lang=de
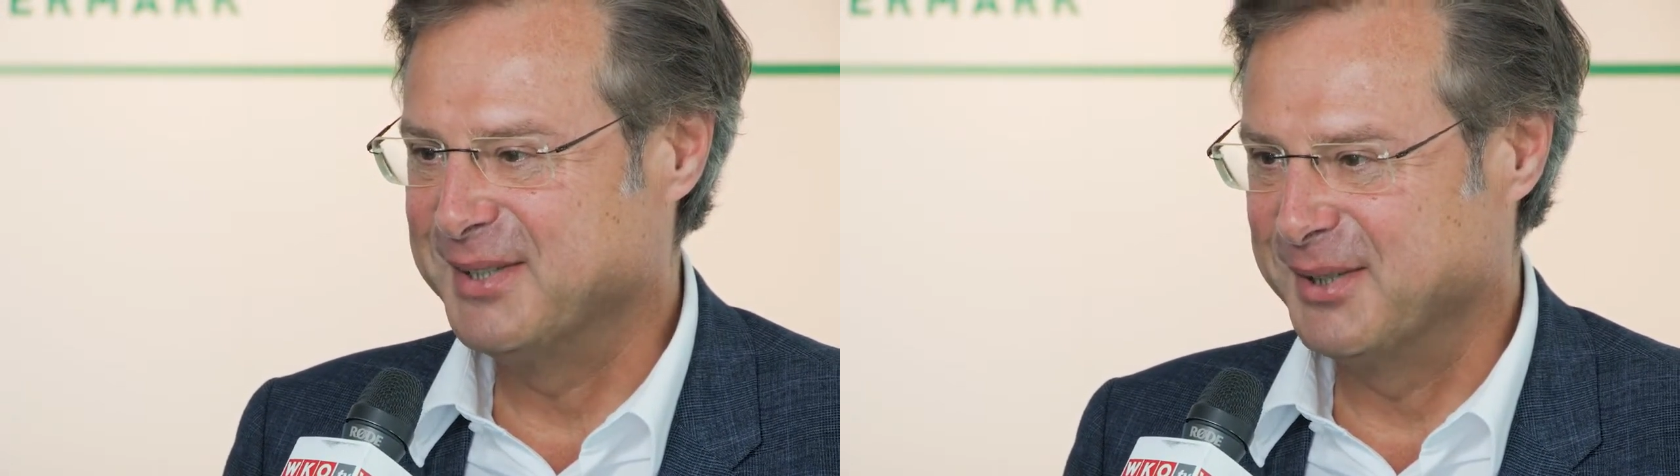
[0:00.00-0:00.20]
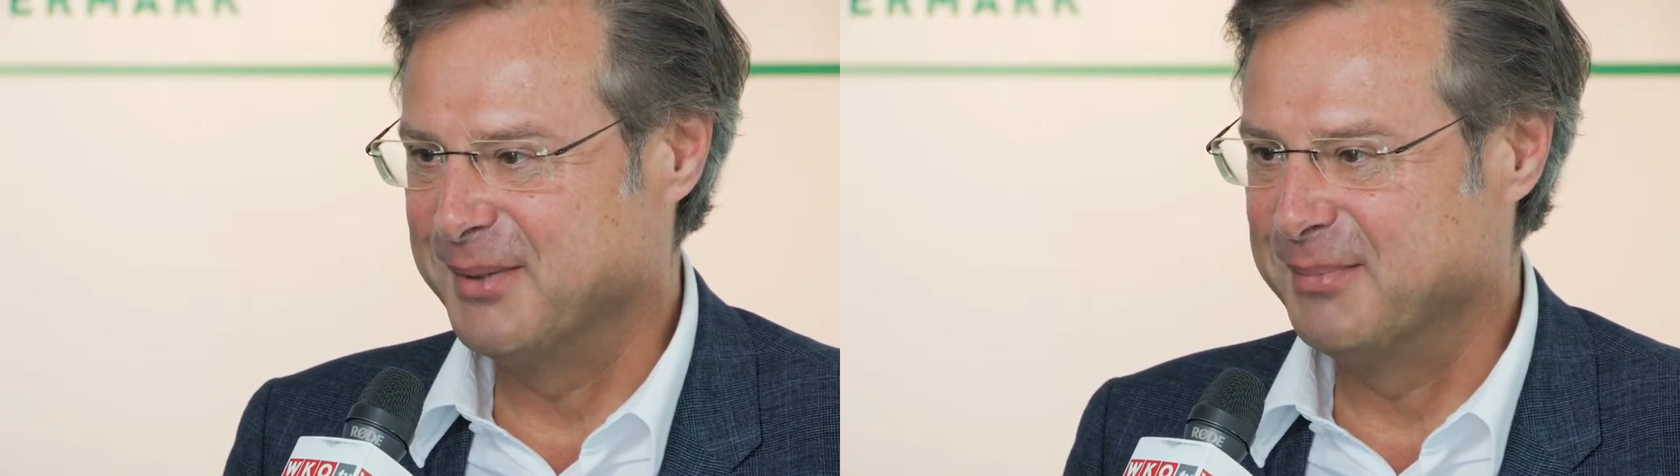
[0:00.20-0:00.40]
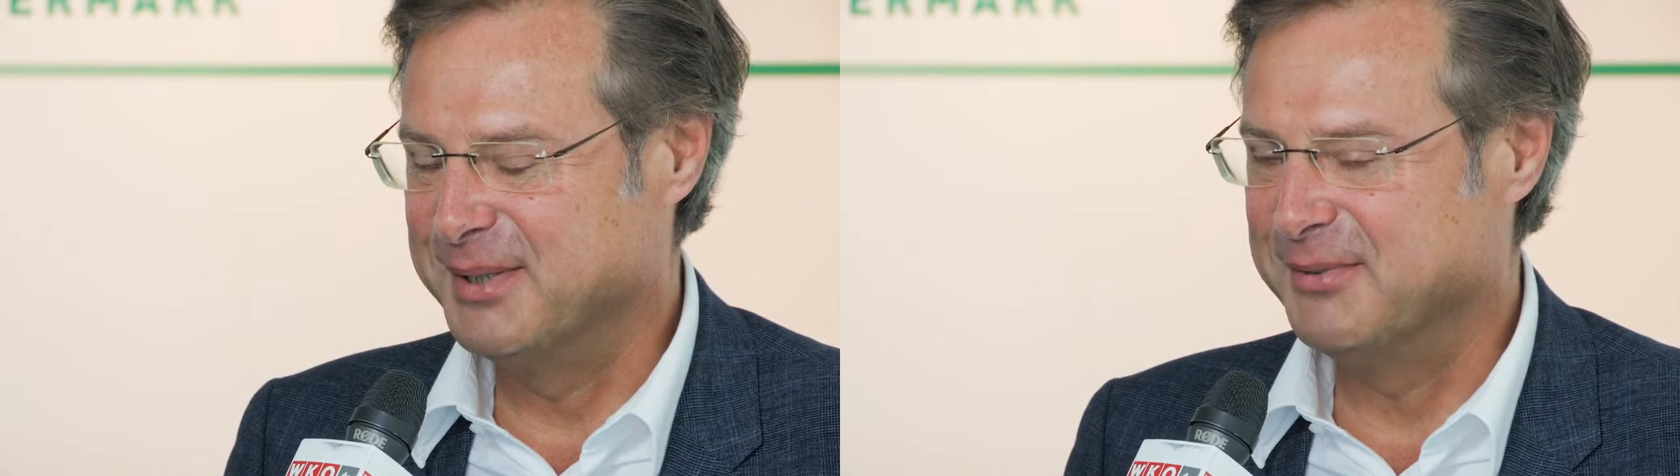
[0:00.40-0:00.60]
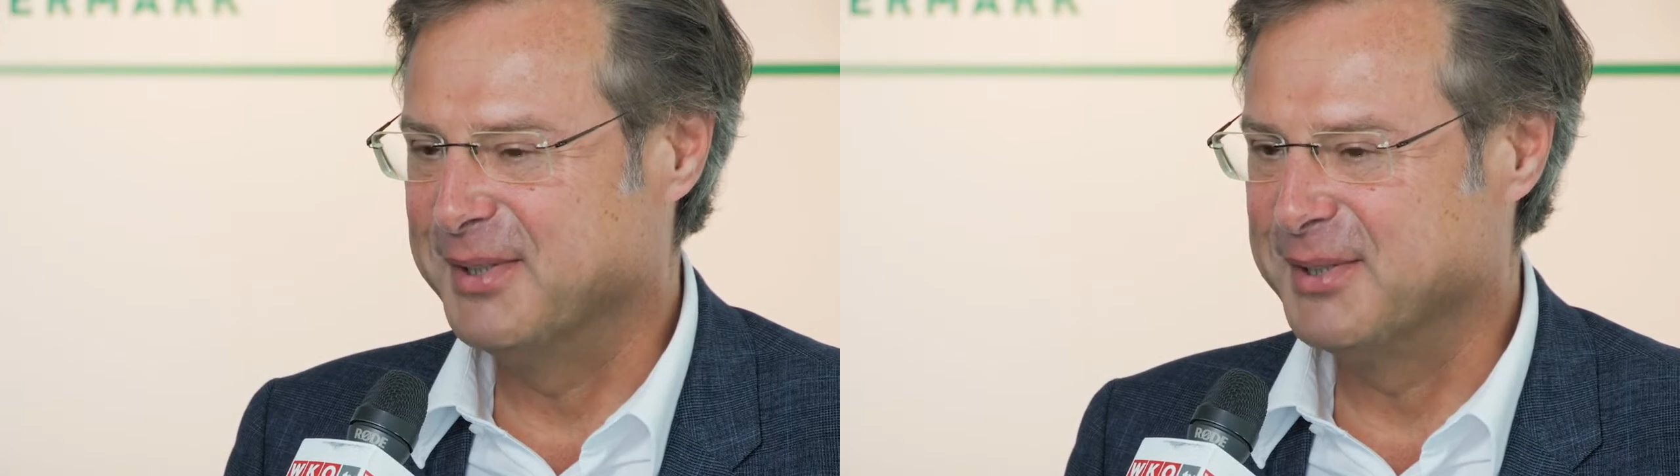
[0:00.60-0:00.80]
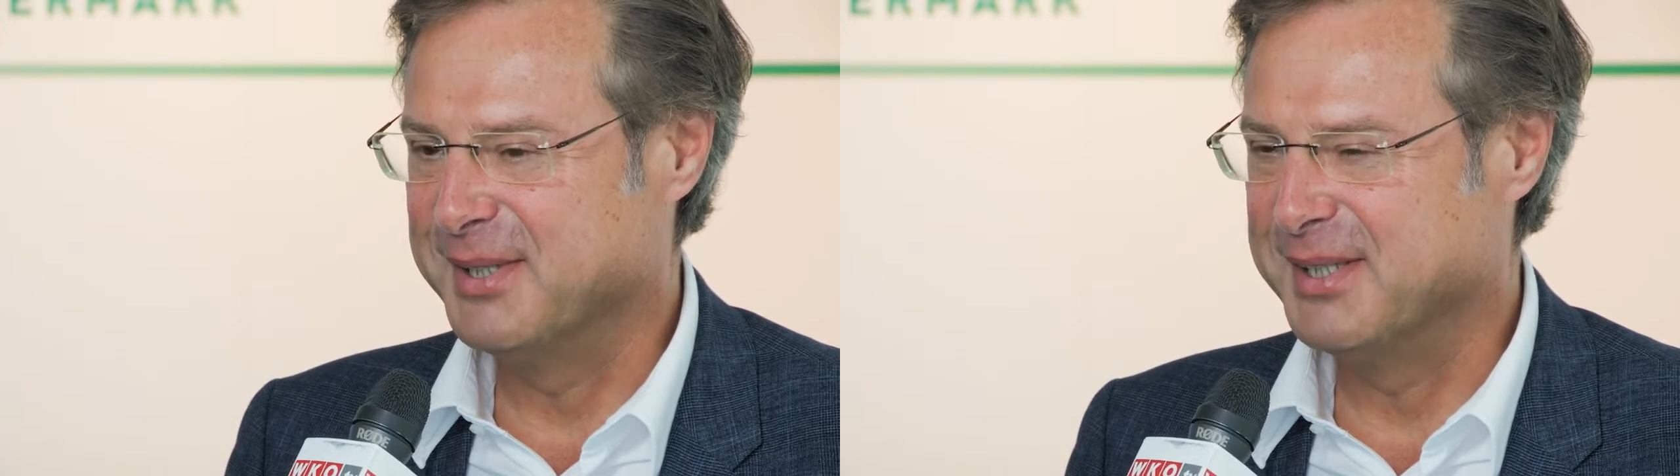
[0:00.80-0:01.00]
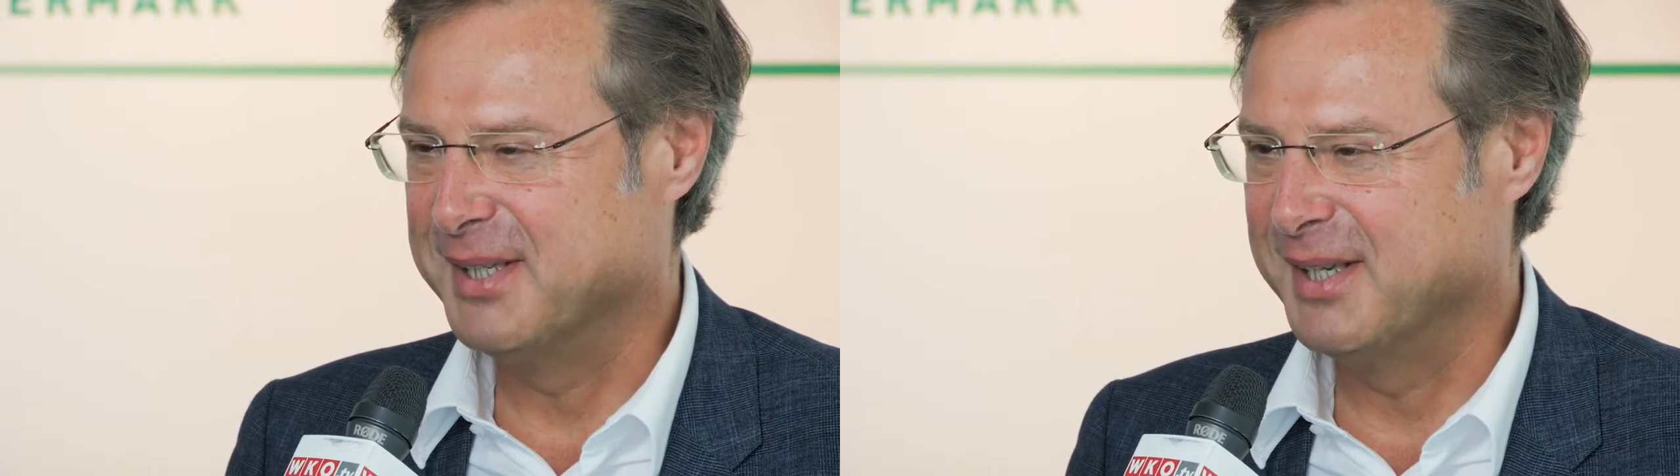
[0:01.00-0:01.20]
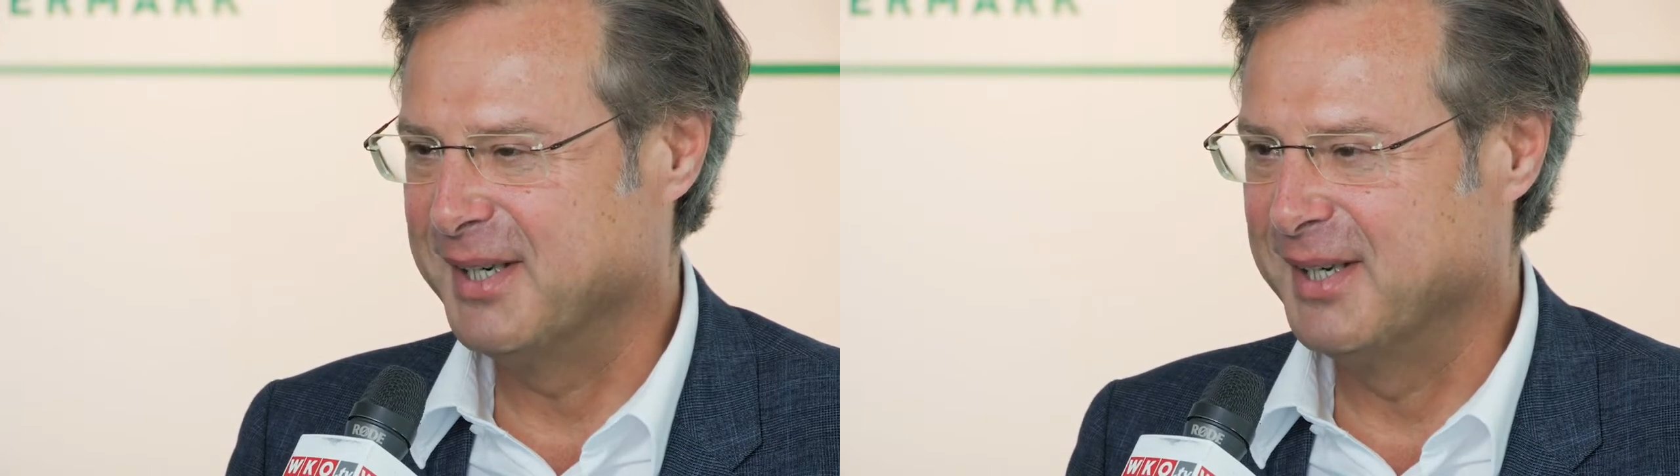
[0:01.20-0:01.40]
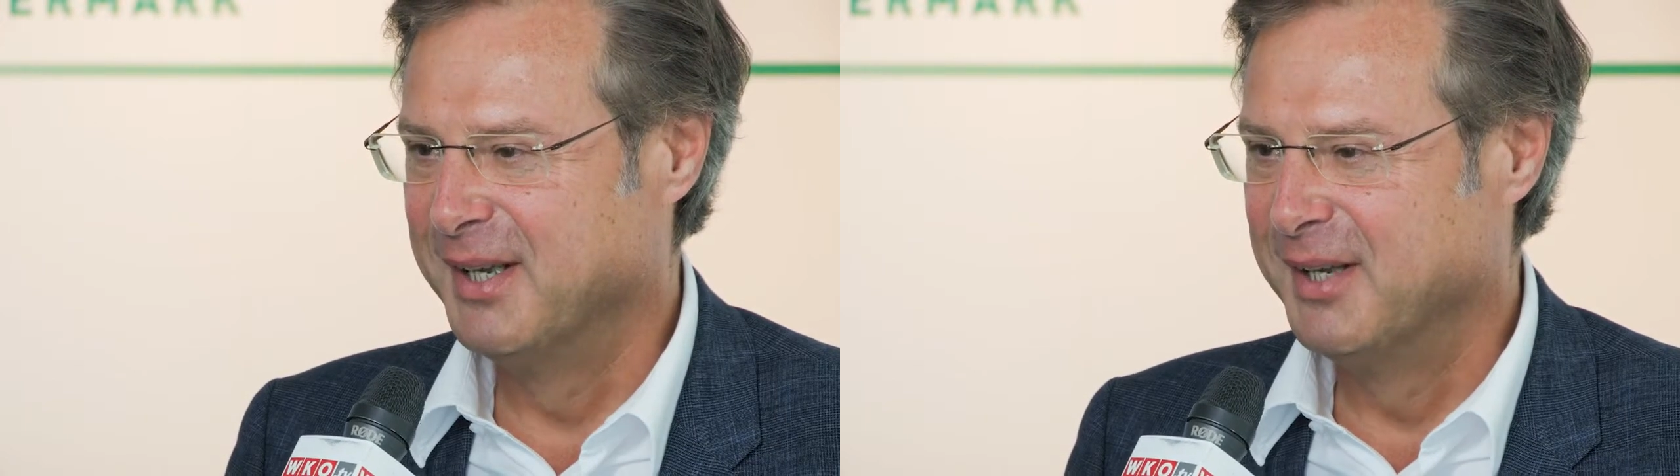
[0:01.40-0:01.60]
also der bis
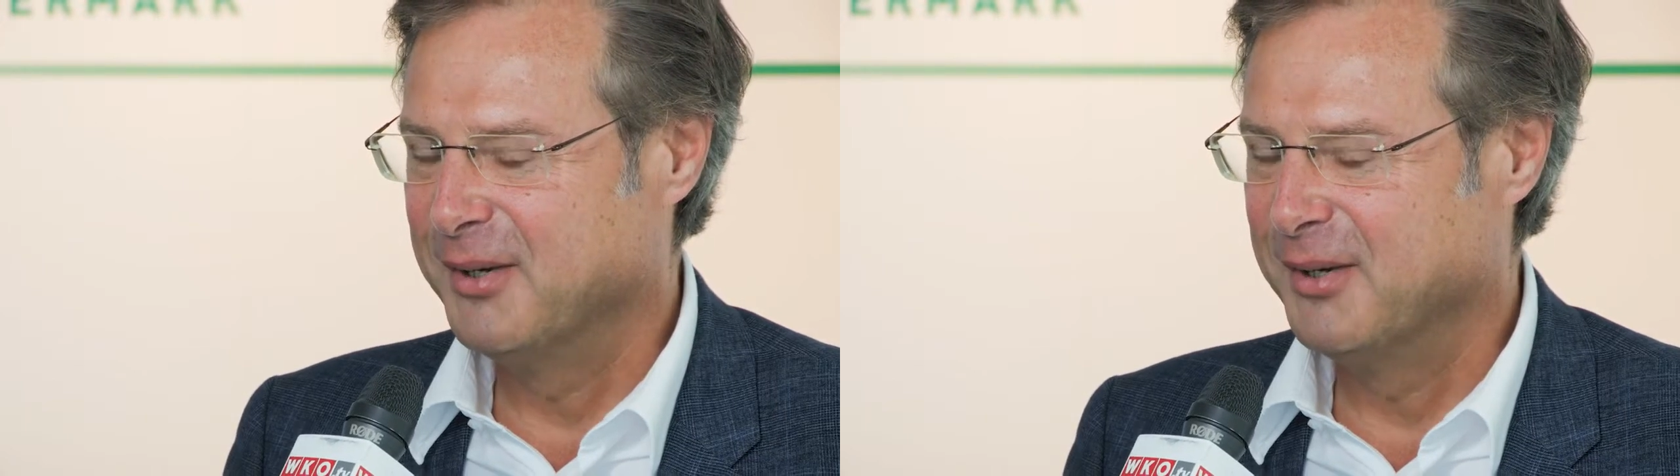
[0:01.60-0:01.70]
24-Jährigen,